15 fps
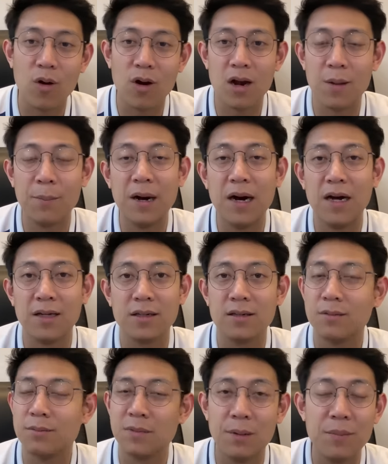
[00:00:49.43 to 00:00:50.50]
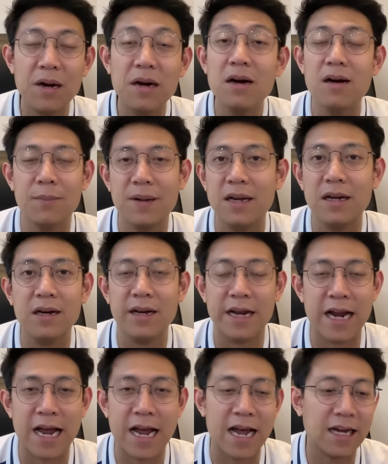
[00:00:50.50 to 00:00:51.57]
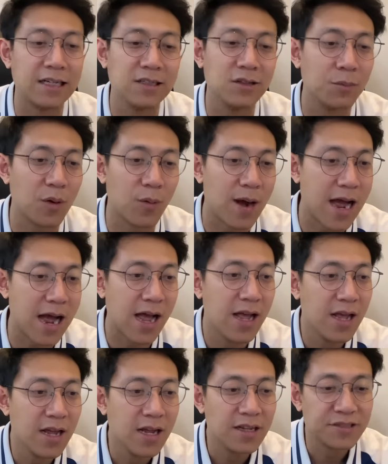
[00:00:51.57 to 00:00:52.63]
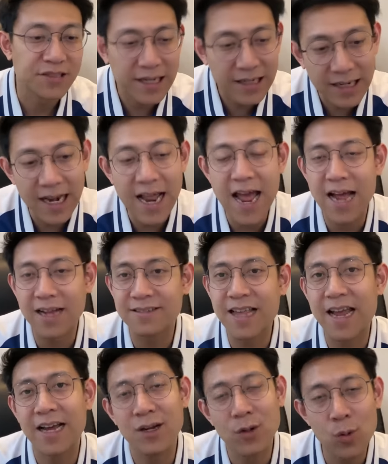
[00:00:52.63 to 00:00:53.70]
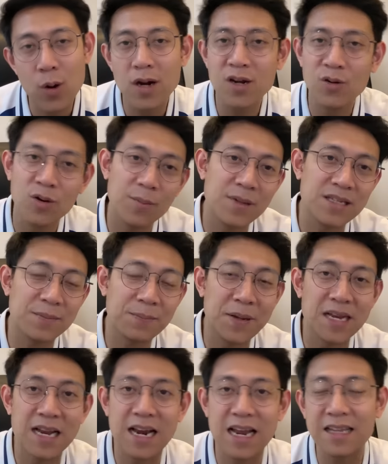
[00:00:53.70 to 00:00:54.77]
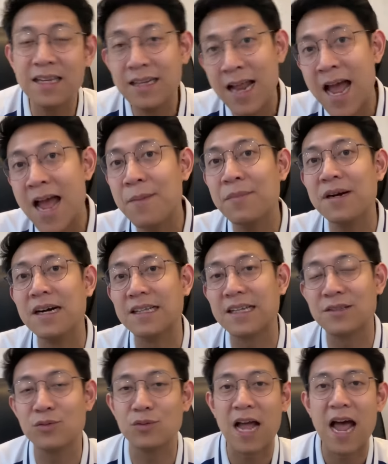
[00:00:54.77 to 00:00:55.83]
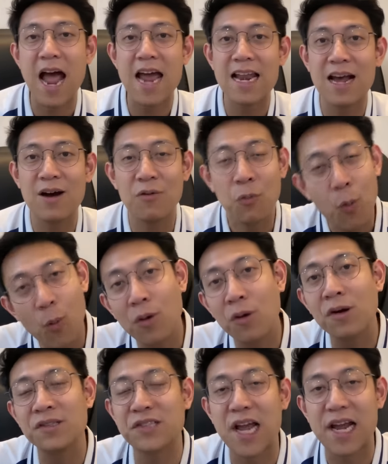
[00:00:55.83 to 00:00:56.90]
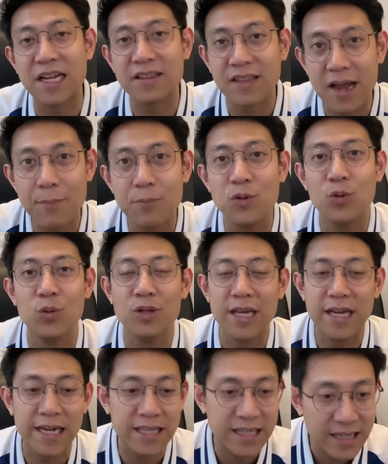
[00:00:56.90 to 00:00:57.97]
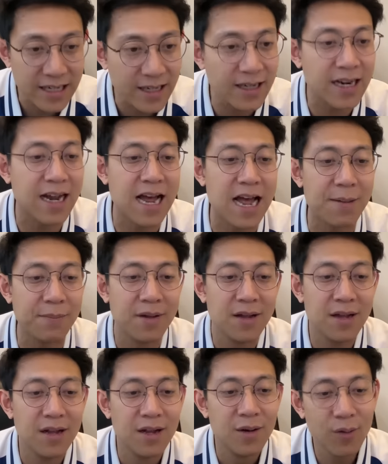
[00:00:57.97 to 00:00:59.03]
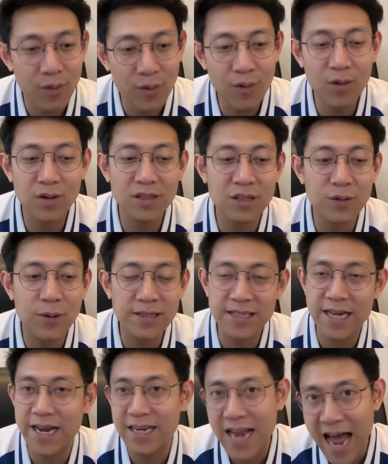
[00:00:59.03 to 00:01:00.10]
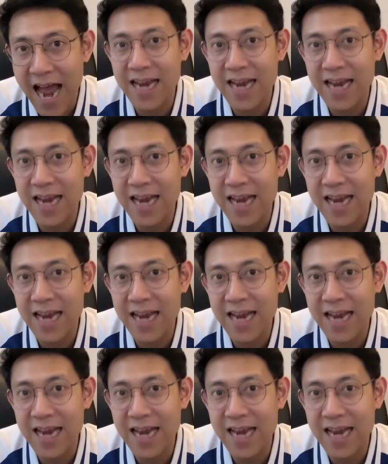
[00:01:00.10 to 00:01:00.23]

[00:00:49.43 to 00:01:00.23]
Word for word: ระเบิดระเบ้อไปเลยนะฮะคือต้องบอกว่าซัดกันแหลกใส่กันนัวนึกว่ามันจะเป็นอะไรที่น่าเบื่อแต่สุดท้ายแล้วโหก็ใส่กันเต็มอยู่ยิงกันเยอะนะครับโอ้ ถือว่าใช้ได้